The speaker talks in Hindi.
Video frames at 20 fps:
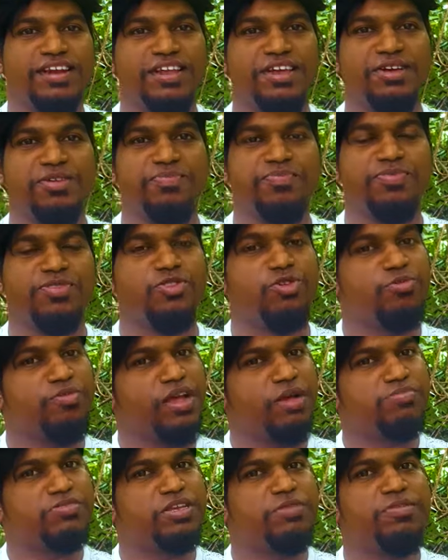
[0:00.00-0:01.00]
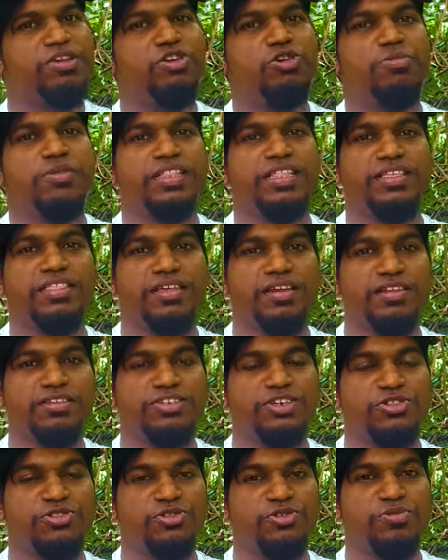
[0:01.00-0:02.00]
लिए तो मैं आप सभी को बता देना
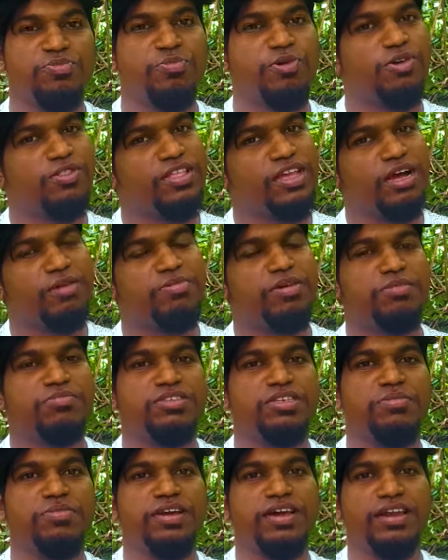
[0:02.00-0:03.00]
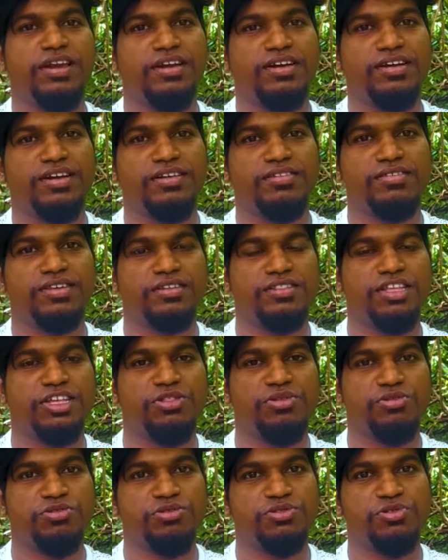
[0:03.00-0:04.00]
चाहता हूँ पौधे आप हमसे भी कलेक्ट कर सकते हैं
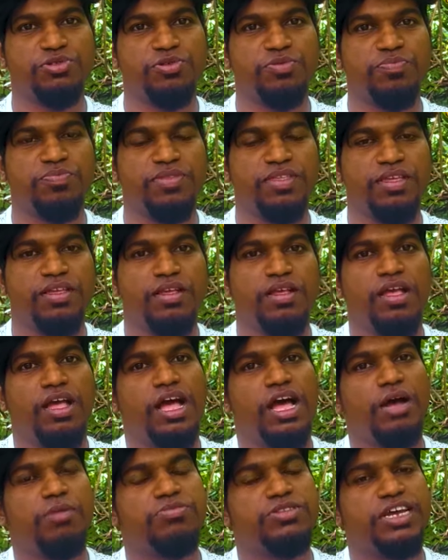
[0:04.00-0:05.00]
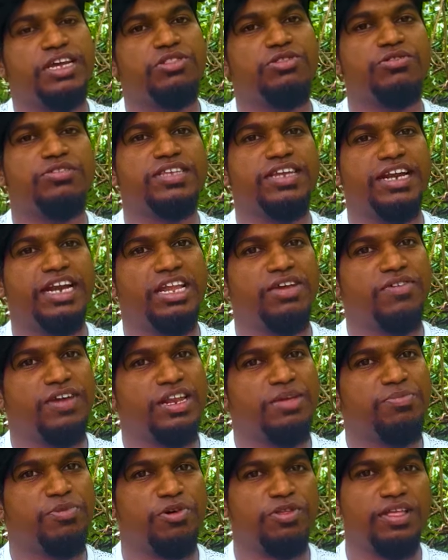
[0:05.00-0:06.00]
दोस्तों आप चाहे तो सीडलिंग
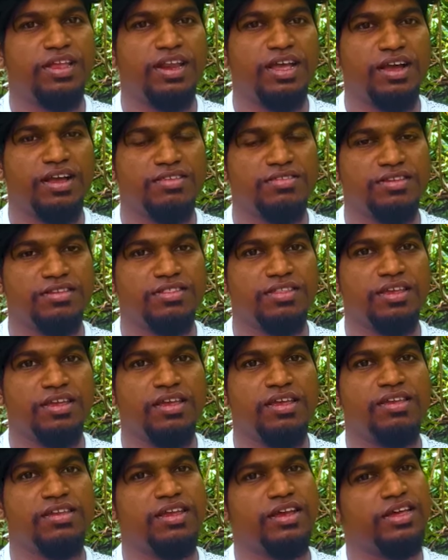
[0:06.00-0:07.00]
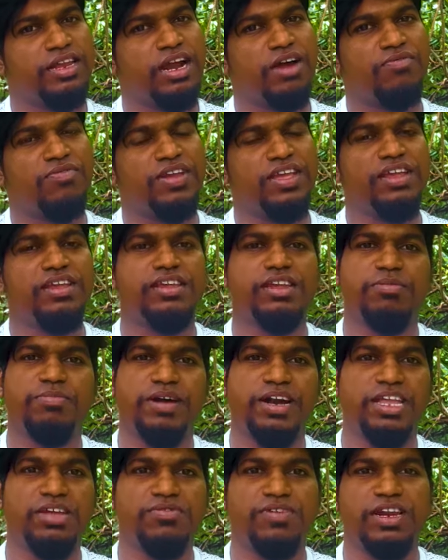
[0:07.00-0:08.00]
वाले पौधे लगा सकते हैं या ग्राफ्टिंग या
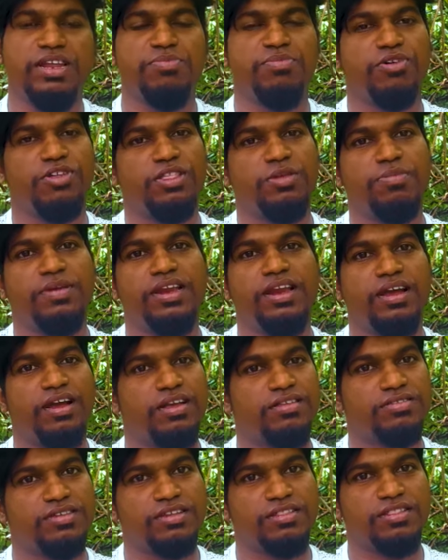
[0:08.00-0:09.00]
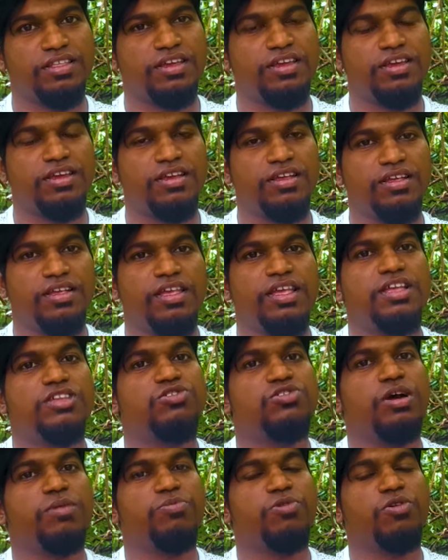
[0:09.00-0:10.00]
बर्डिंग वाले पौधे भी लगा सकते हैं
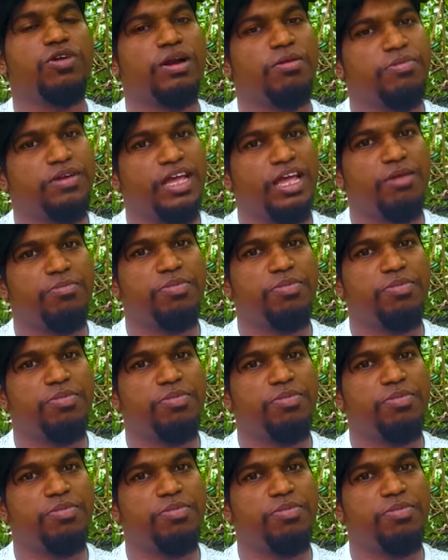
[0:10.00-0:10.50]
जो आपको कम टाइम